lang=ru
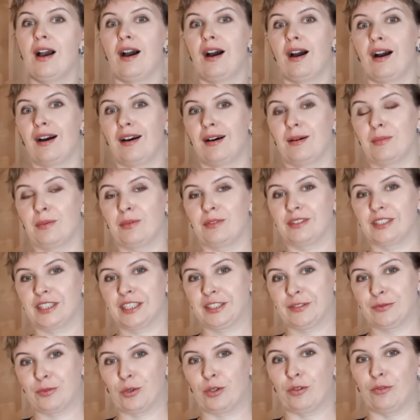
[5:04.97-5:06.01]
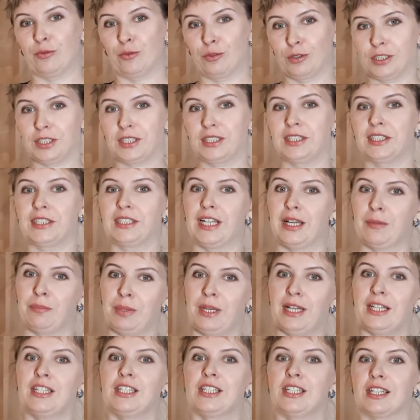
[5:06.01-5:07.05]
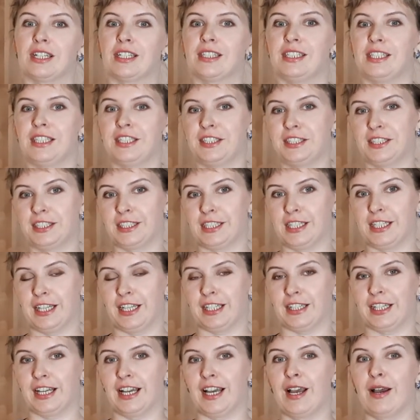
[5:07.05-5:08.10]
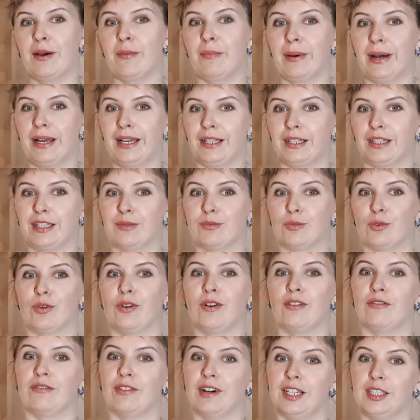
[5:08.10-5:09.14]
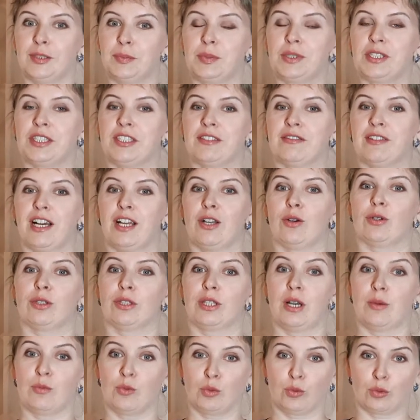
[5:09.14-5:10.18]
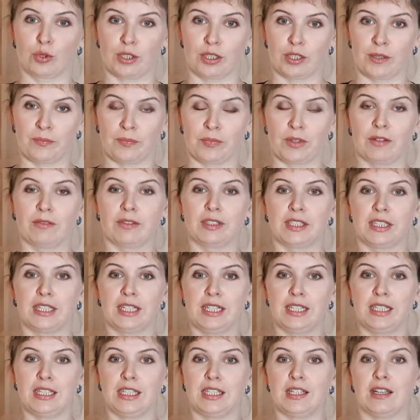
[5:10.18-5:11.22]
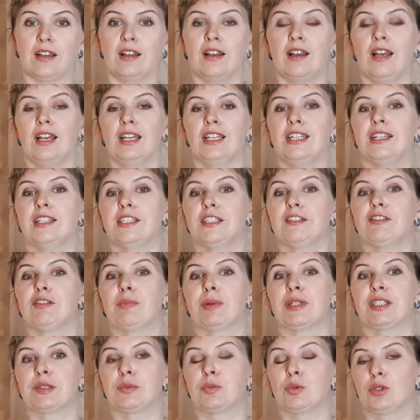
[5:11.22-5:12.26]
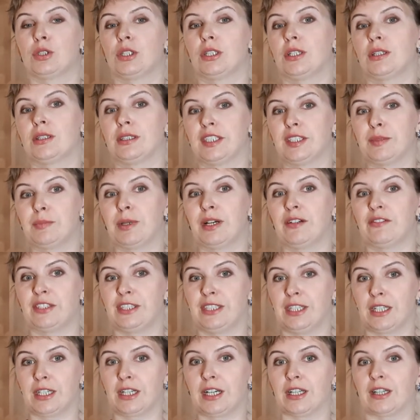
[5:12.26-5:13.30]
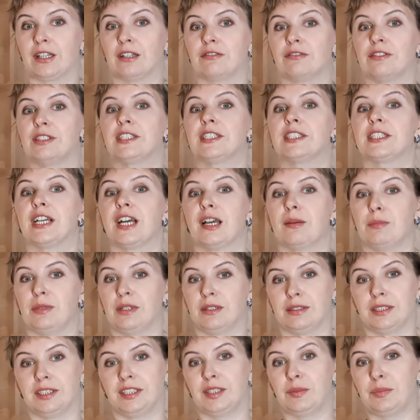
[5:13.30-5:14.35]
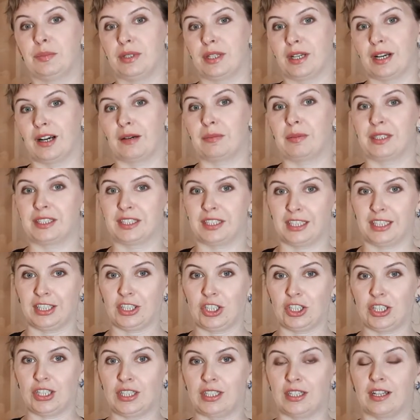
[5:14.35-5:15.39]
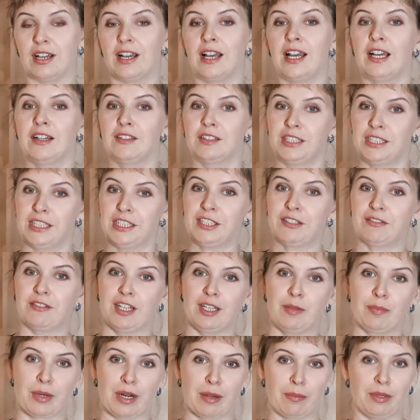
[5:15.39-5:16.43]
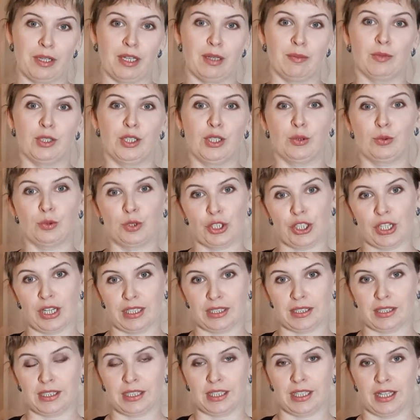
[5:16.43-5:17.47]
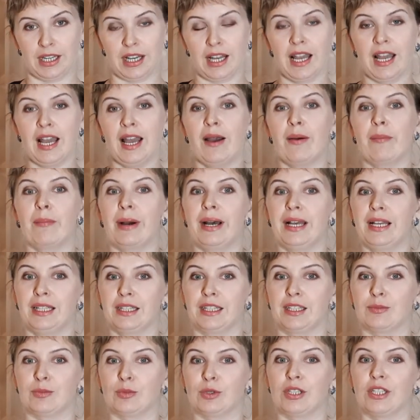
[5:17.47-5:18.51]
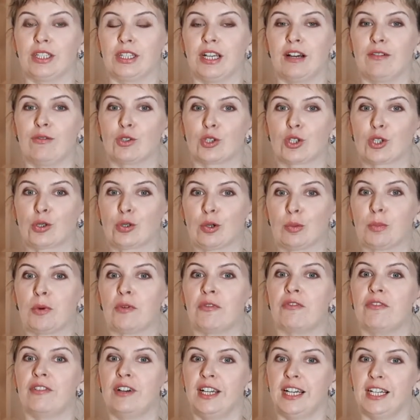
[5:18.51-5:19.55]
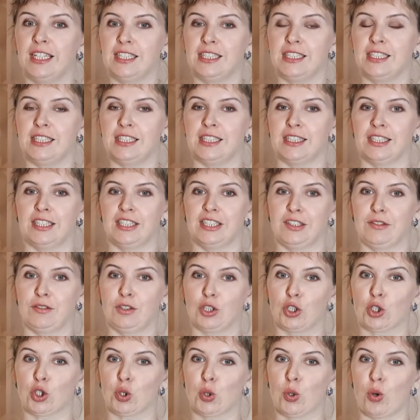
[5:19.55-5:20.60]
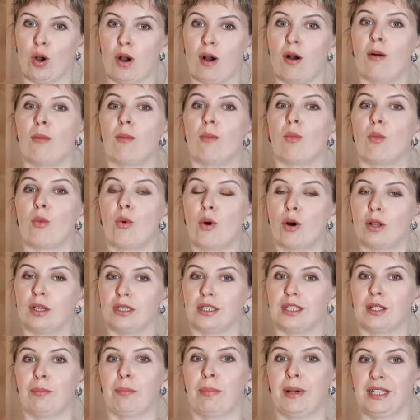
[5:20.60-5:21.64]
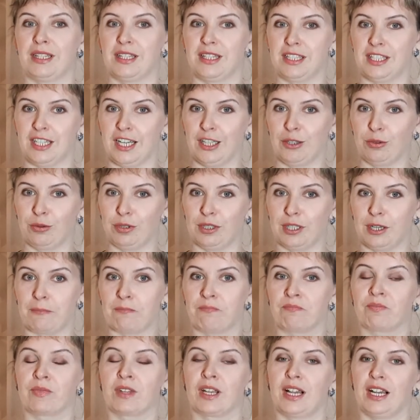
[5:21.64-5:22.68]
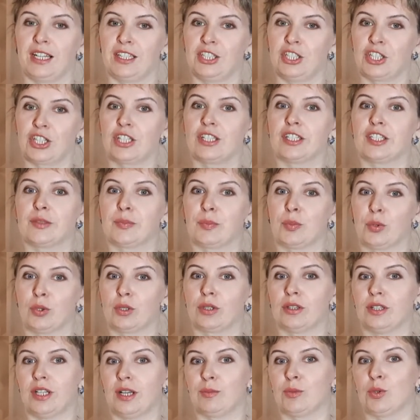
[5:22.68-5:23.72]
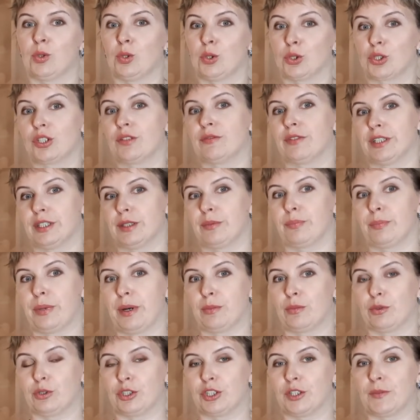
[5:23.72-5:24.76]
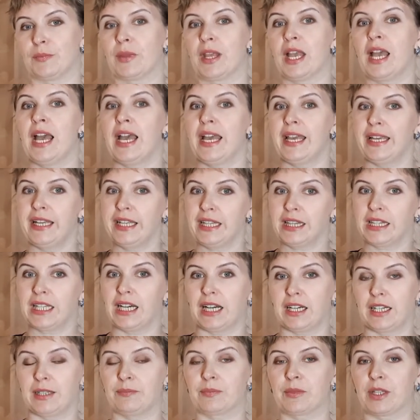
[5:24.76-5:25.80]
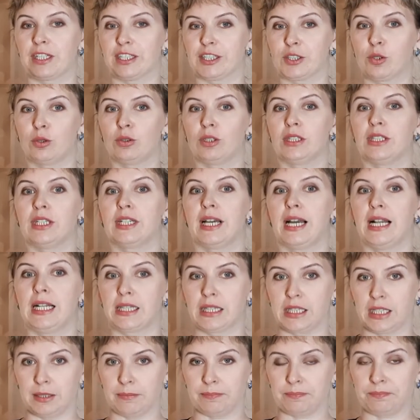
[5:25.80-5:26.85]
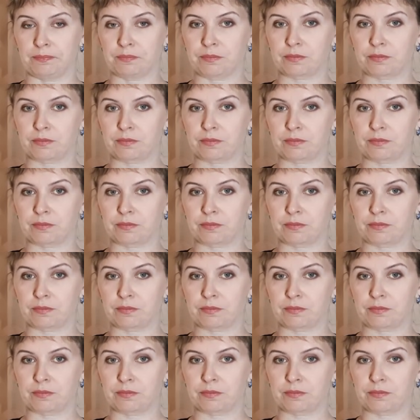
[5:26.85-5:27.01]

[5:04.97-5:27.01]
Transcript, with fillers: а, свой возраст на 5-10 лет. Поэтому вас призываю к тому же. Вы знаете, если вы посмотрите на себя в зеркало, вы сами себе обозначите все свои проблемные участки. Поэтому для того, чтобы выглядеть свежо, молодо, подтянуто, конечно, спорт нам должен в этом помочь. Итак, зона декольте.